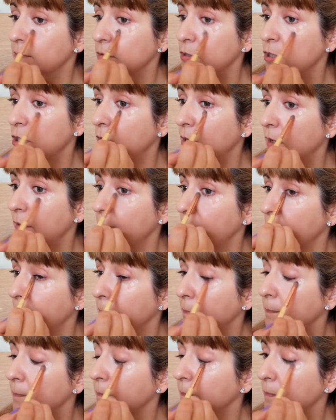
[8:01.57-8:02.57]
Yo, a
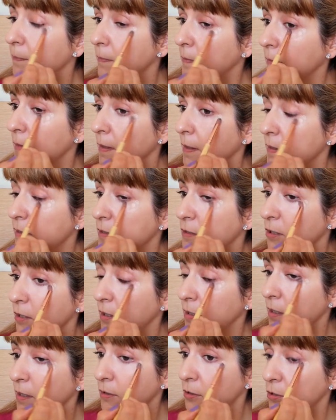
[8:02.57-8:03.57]
ver, estoy
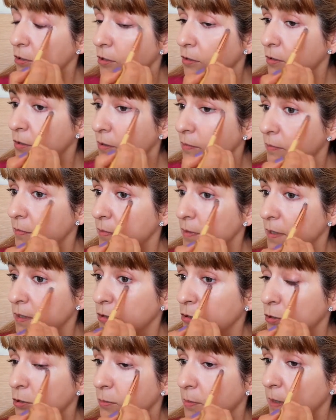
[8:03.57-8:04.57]
haciendo
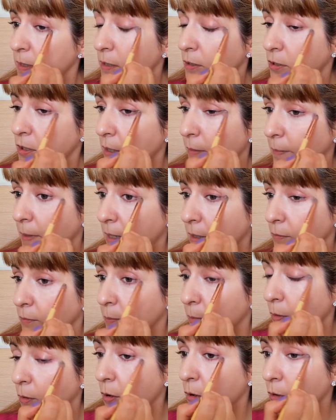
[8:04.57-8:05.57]
estos vídeos también un
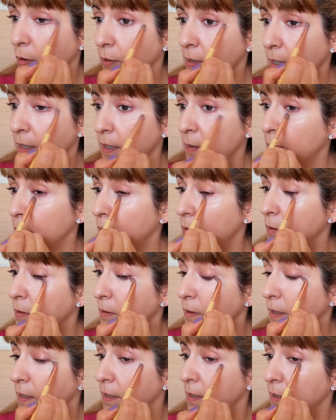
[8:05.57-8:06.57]
poco con ánimo
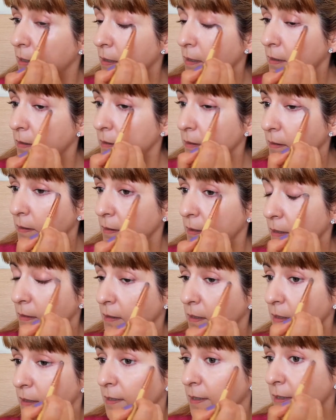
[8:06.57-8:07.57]
de,
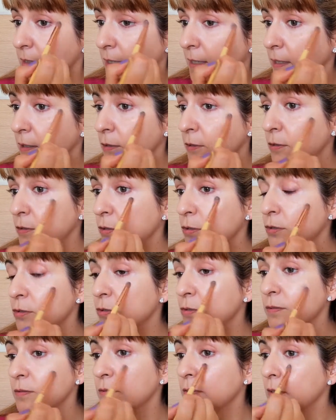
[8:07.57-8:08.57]

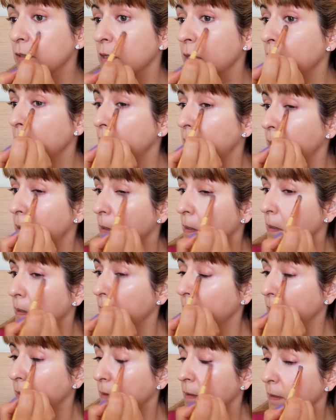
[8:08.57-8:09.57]
entreteneros,
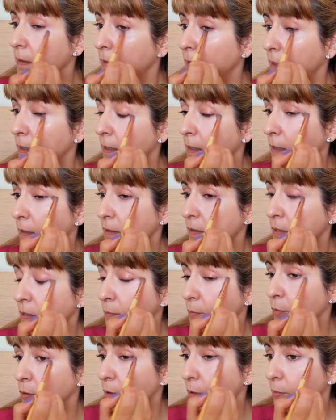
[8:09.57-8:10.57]
de si
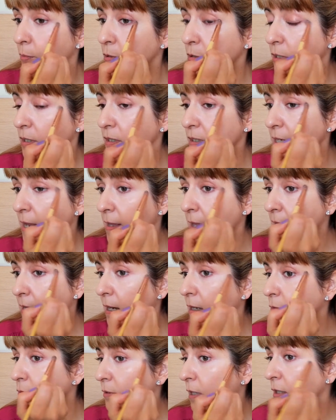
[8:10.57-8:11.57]
puedo pues enseñar
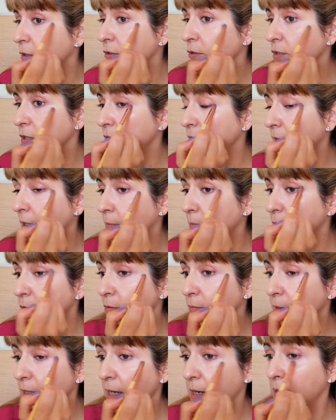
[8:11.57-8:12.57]
alguna cosita,
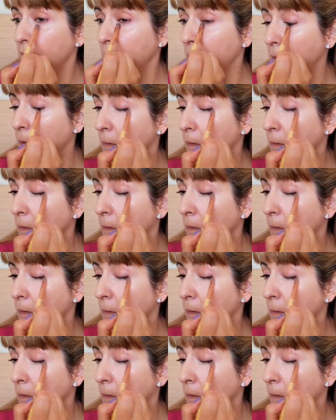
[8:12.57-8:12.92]
pues mira,